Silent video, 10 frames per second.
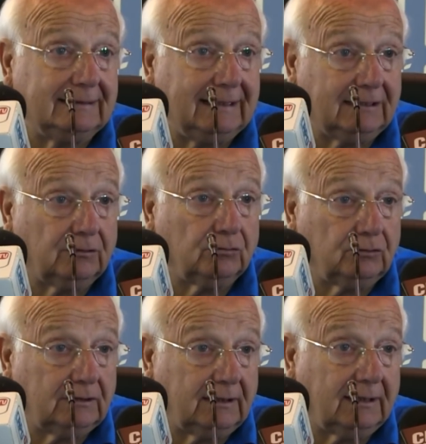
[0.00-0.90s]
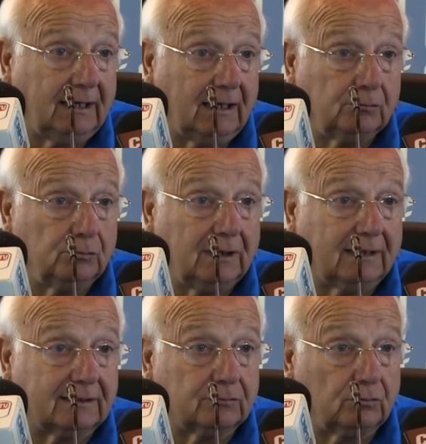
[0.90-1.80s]
esto tenga alguna
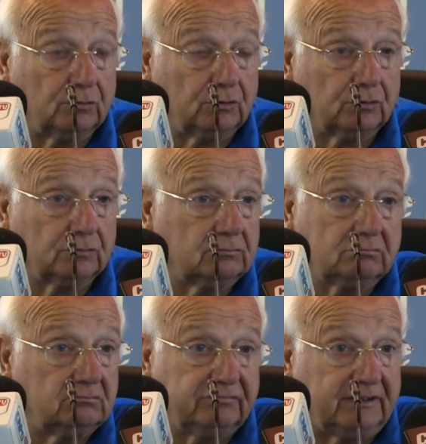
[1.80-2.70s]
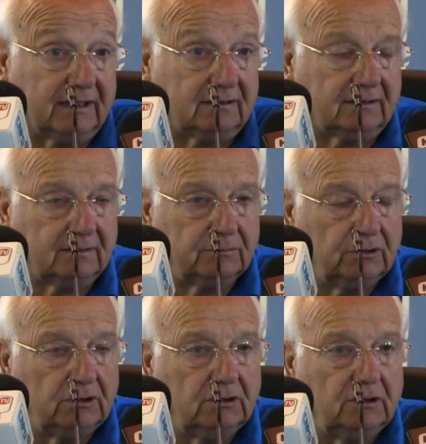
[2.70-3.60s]
resolución final.
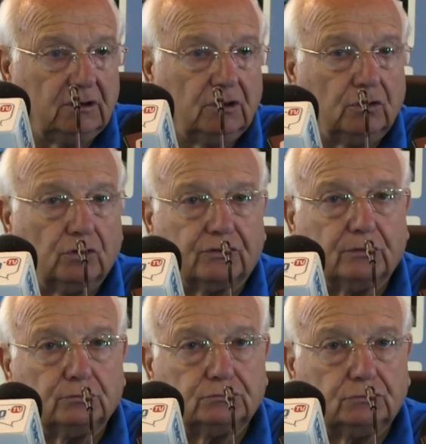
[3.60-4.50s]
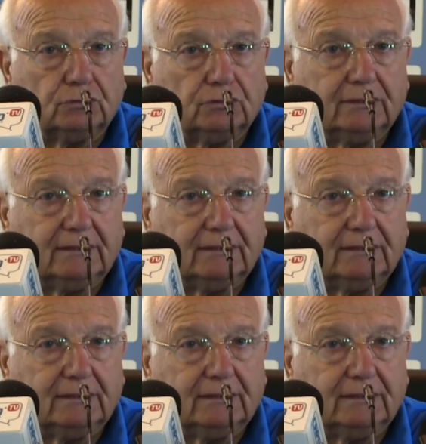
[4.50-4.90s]
Lo segundo